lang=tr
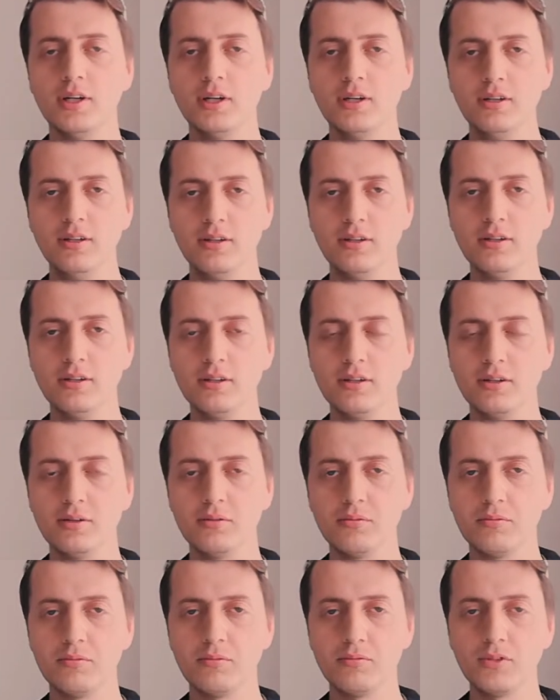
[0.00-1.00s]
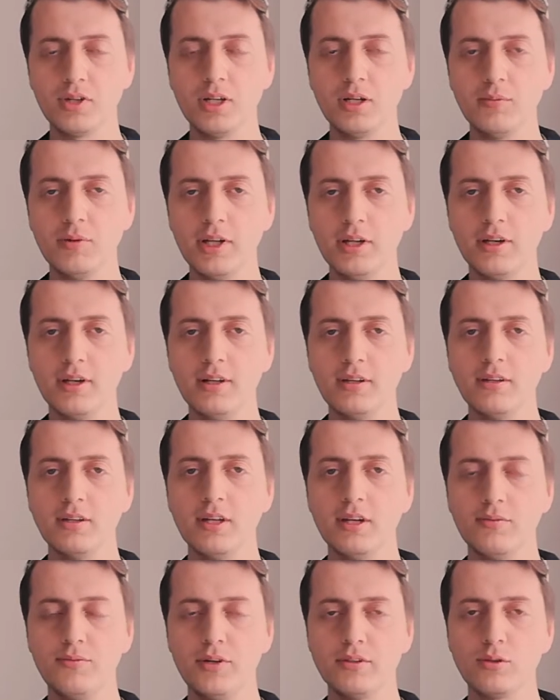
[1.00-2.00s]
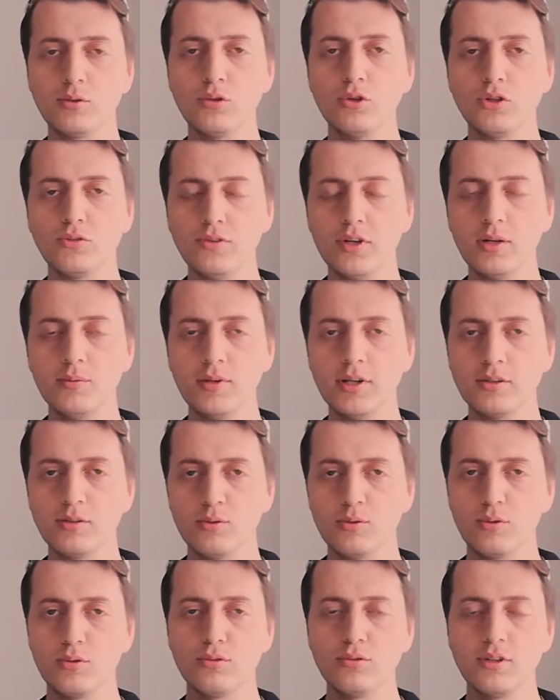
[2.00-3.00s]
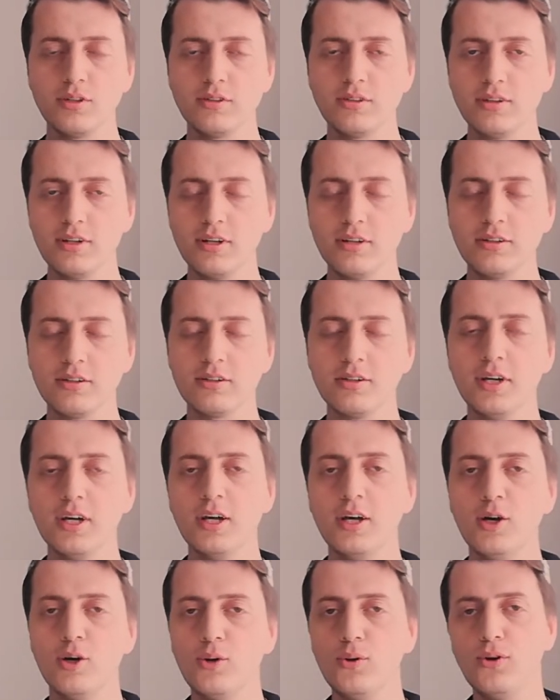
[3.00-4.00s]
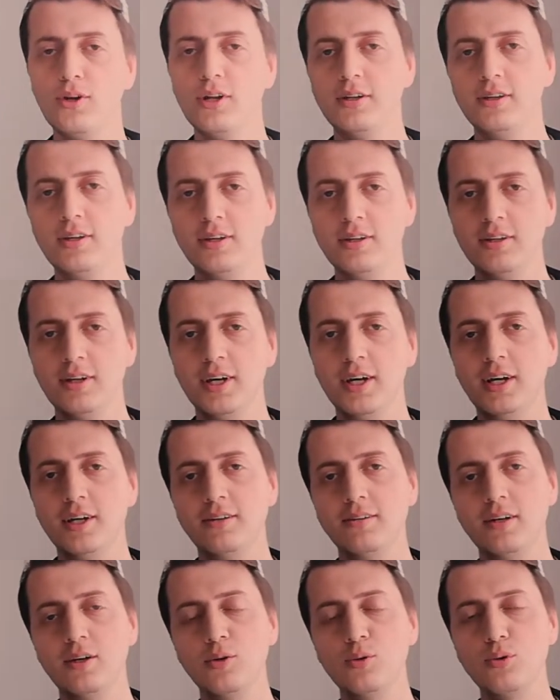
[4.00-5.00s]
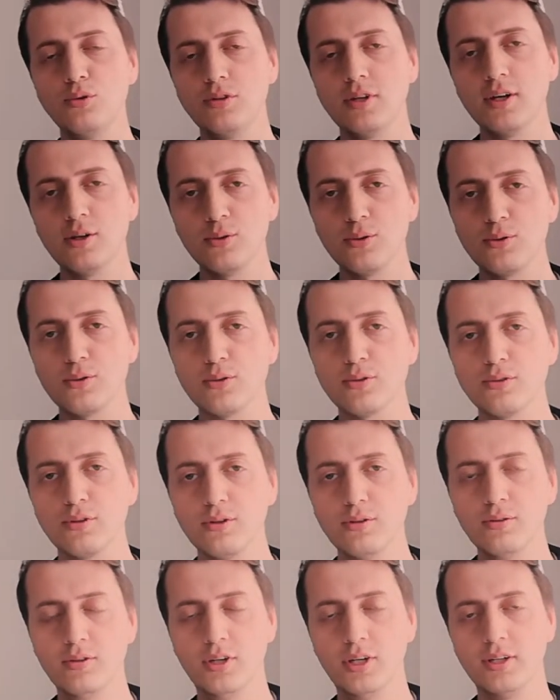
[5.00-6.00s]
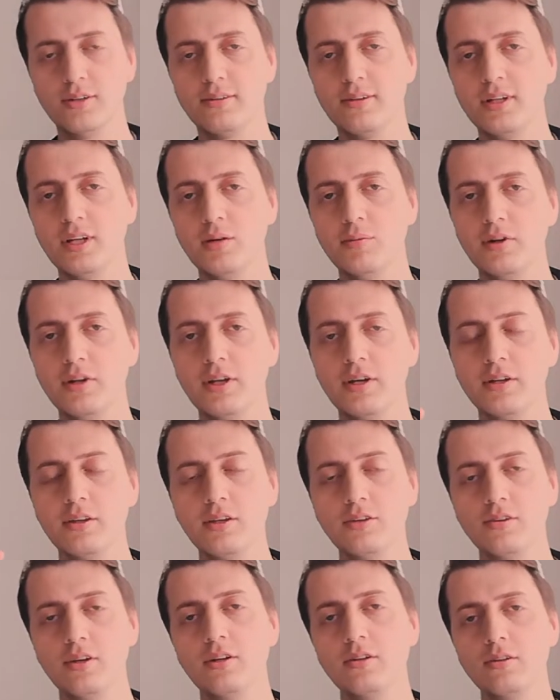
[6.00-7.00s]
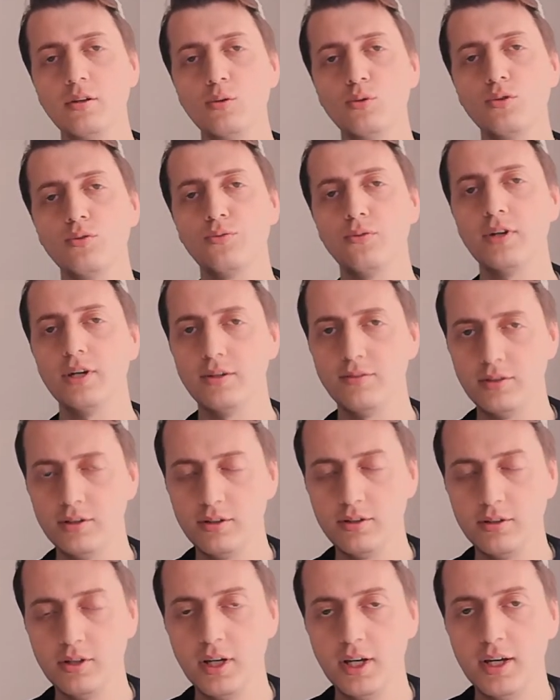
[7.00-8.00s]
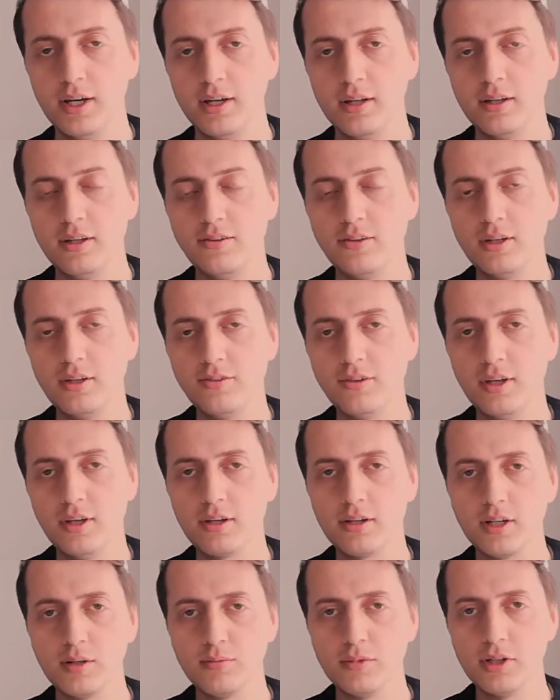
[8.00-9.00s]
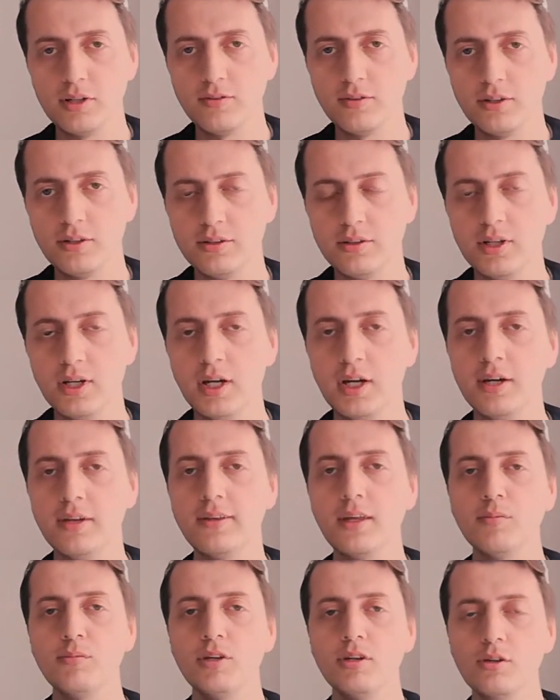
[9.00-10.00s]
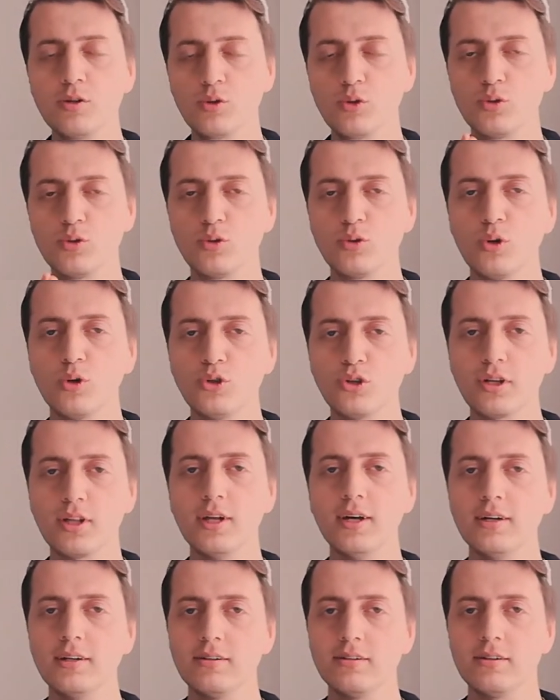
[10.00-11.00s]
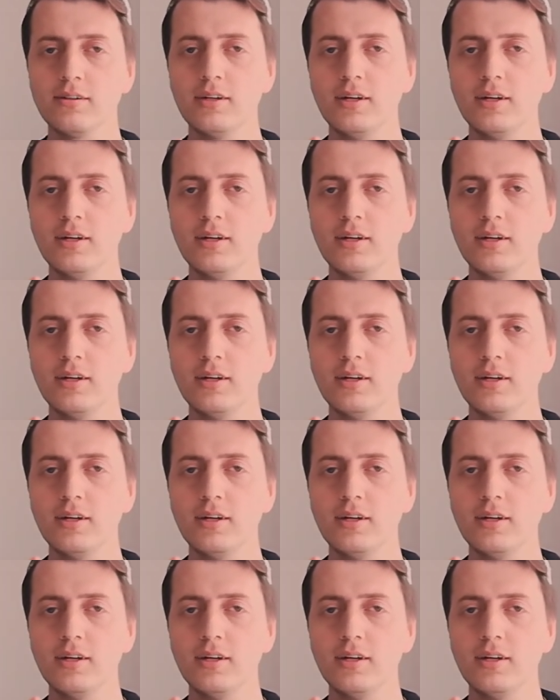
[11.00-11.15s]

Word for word: e, Cenab-ı Allah herhalde daha fazla köşk vermez. 30'da sınırlıdır. Öyle değil. Sen 100 tane okursun Cenab-ı Allah nice nice lütuflar verir, nice nice ikramlar verir. Tabi köşkler,